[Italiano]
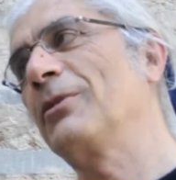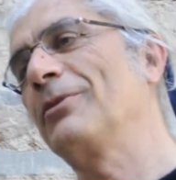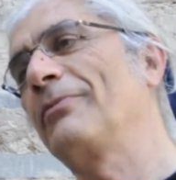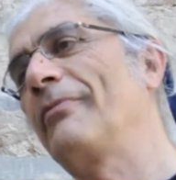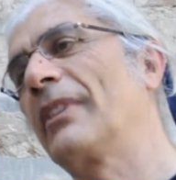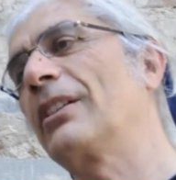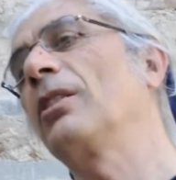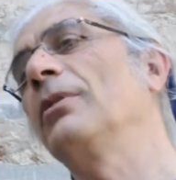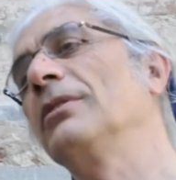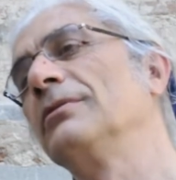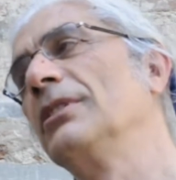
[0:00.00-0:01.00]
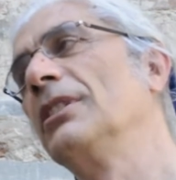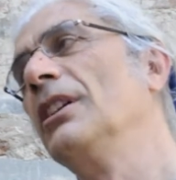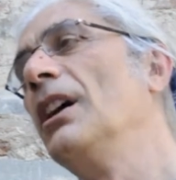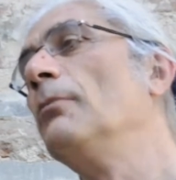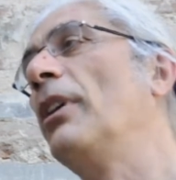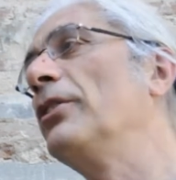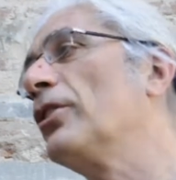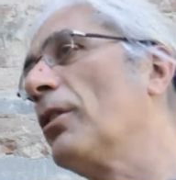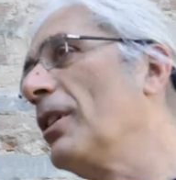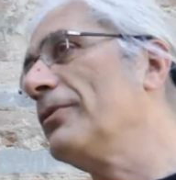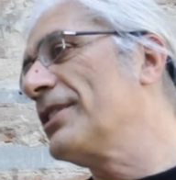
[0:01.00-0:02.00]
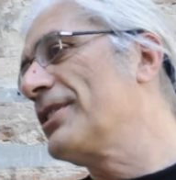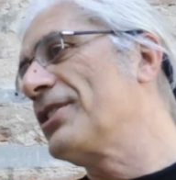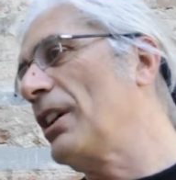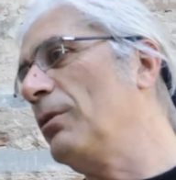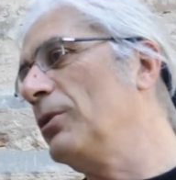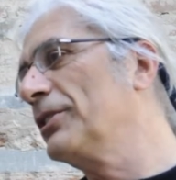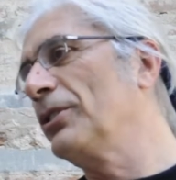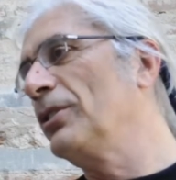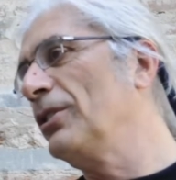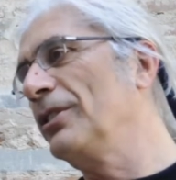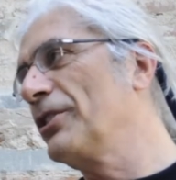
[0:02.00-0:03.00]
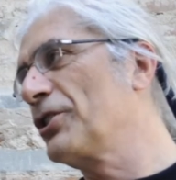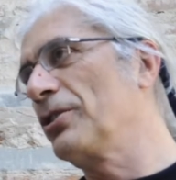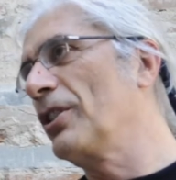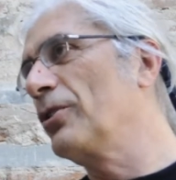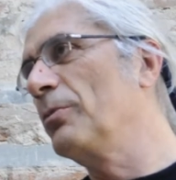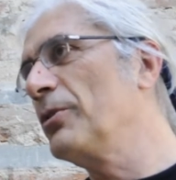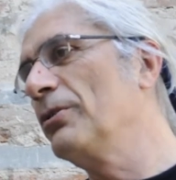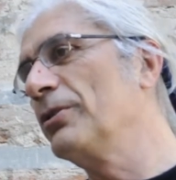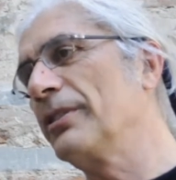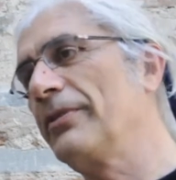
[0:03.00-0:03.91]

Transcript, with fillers: Voices, infatti... Global... A noi Global Voice siamo molto invece una community,